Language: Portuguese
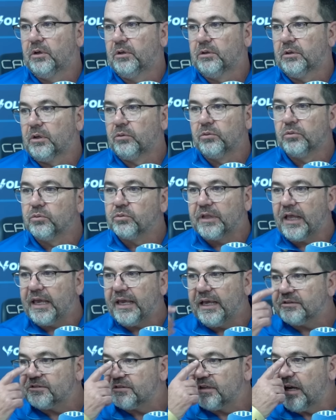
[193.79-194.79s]
Então não
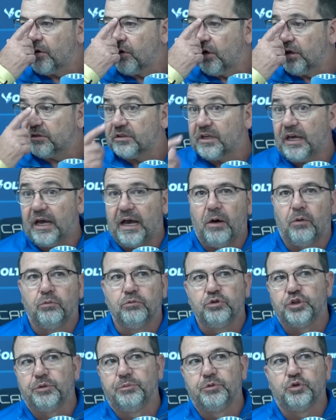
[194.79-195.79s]
tem esse negócio que ah, um
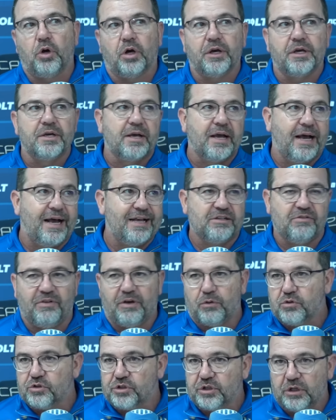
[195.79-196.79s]
time joga em casa e
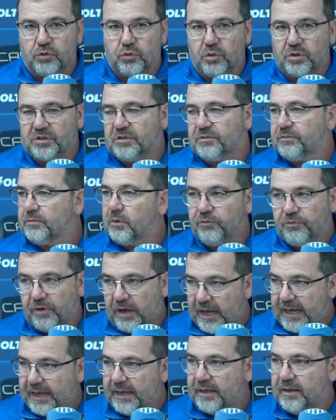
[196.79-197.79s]
vai conseguir todas. Não
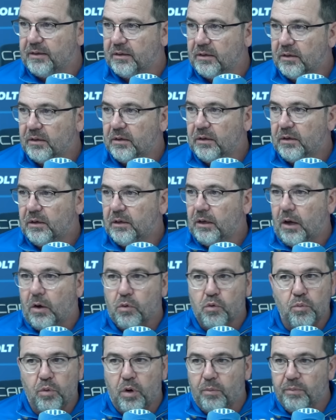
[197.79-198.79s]
vai
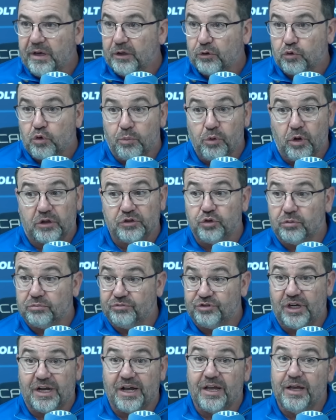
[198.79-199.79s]
algum momento, como nós
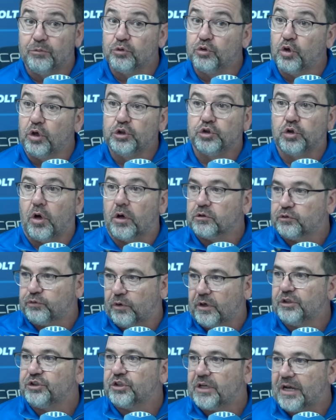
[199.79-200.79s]
já ganhamos dois jogos
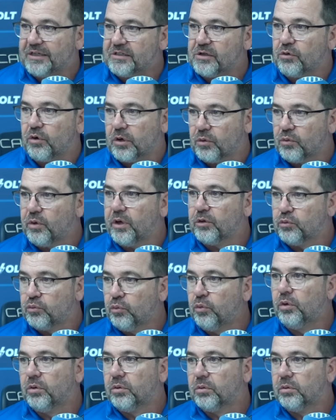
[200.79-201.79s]
fora de casa agora no
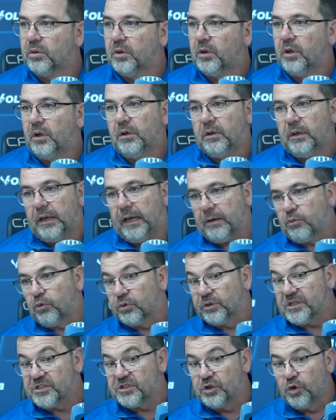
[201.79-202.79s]
retorno,
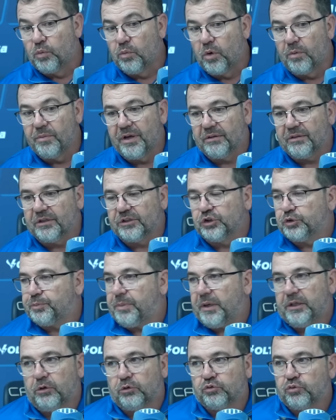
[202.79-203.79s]
aconteceu o momento a gente
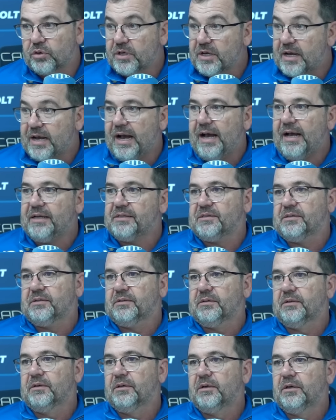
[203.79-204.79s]
perdeu o jogo em casa.
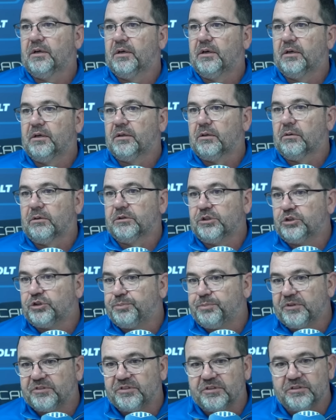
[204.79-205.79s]
Então a gente
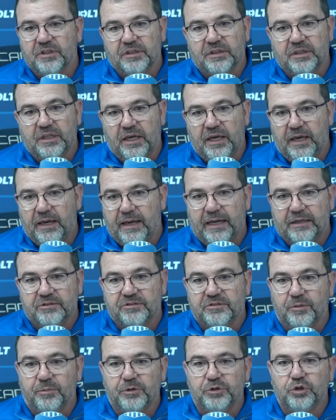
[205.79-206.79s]
precisa ter,
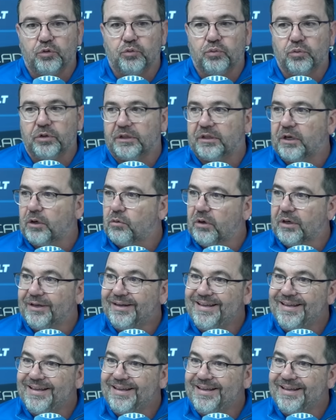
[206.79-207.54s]
acima de tudo, a tranquilo.